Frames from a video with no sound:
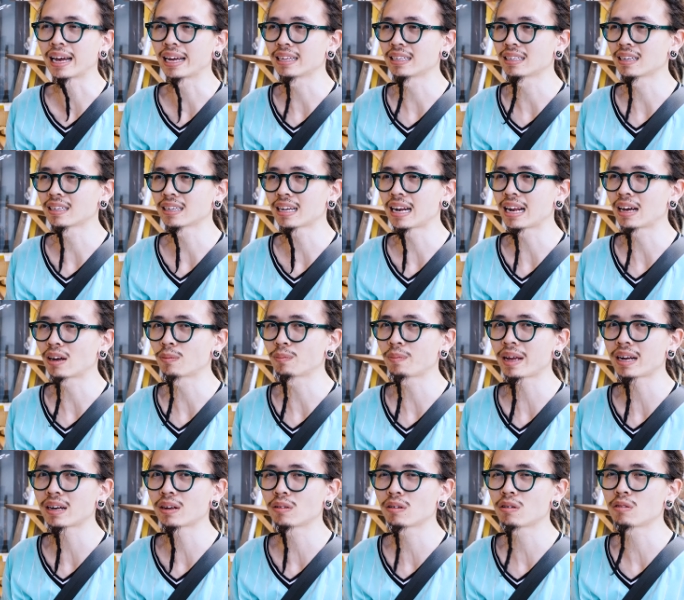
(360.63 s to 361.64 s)
ngày, thực ra là bọc bét
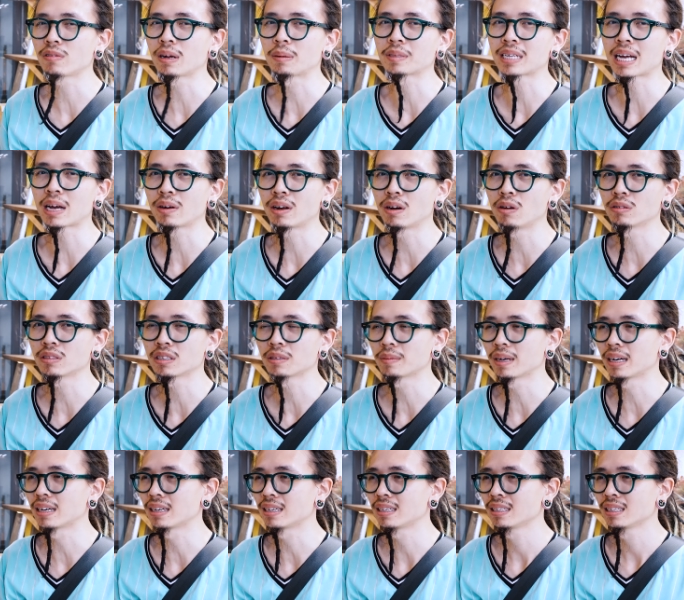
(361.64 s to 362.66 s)
nó không làm sao đâu, nhưng mà
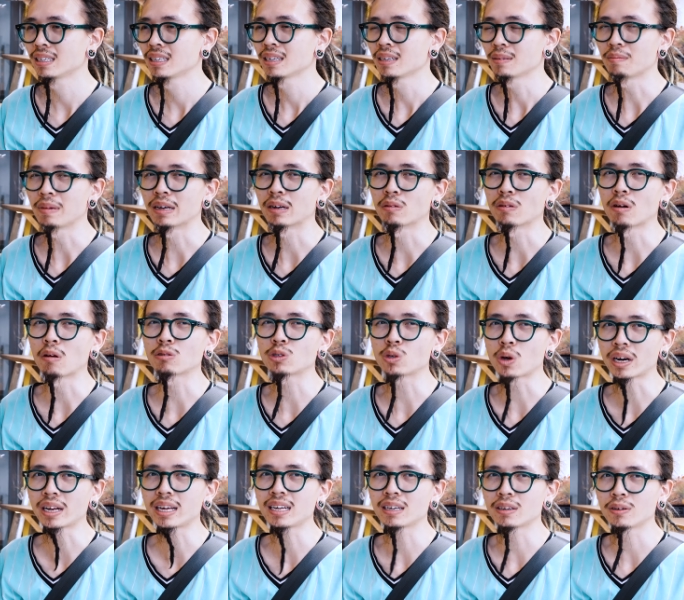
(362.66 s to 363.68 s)
mình nóng ruột
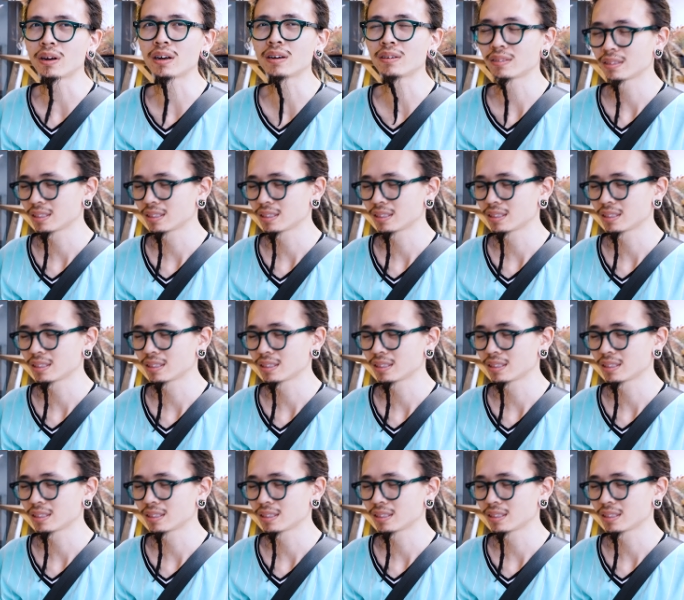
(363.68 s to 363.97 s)
đấy, đúng không?